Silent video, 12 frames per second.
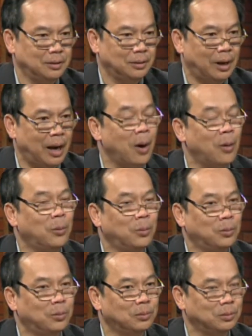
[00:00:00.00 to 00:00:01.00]
đều
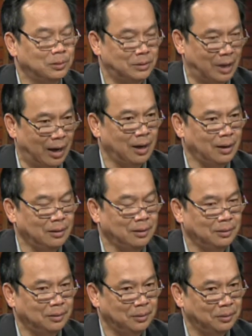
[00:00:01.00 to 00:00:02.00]
sẽ
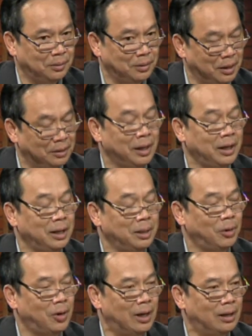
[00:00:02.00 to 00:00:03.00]
nhìn thấy cái
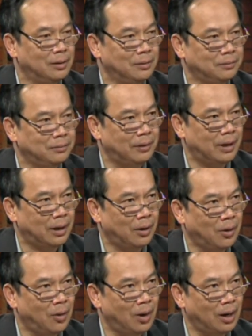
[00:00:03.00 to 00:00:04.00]
điểm đó và
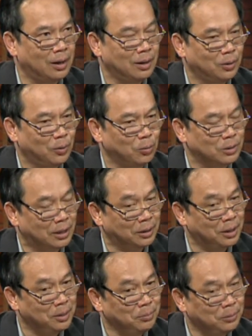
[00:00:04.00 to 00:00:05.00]
họ cũng sẽ
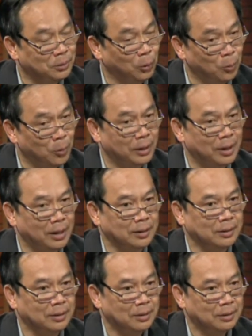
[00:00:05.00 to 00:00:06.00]
kiếm đủ mọi cách
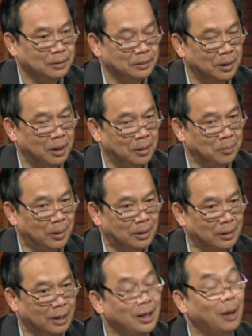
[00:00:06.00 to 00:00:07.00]
để
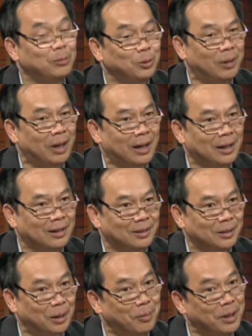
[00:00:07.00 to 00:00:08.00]
mà lấy lòng chúng ta
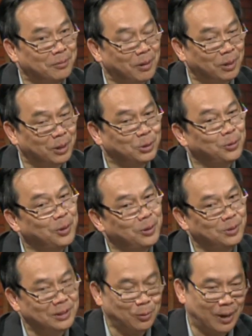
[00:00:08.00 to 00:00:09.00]
để mà hy vọng cái số
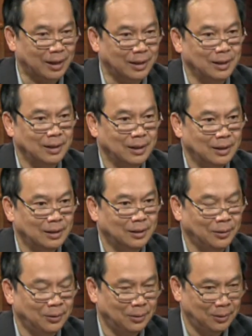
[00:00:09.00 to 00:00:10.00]
phiếu sau này ờ,
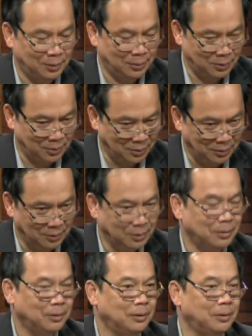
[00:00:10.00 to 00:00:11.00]
nó nó
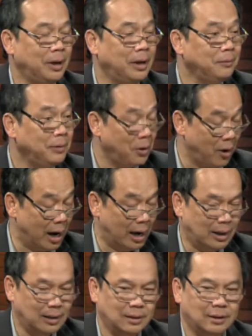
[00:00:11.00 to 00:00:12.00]
nó, nó đến với họ
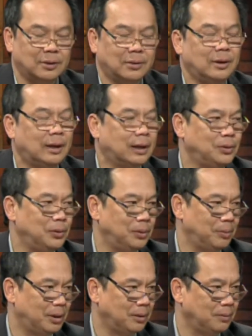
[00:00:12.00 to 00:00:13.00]
đó là cái
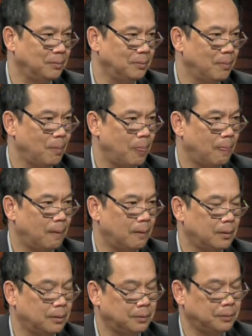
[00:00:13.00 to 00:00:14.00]
chuyện mà
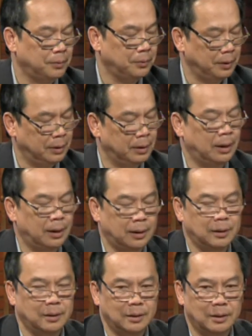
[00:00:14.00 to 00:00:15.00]
uh, tôi nghĩ rằng là
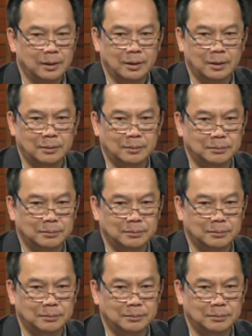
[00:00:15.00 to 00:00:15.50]
uh,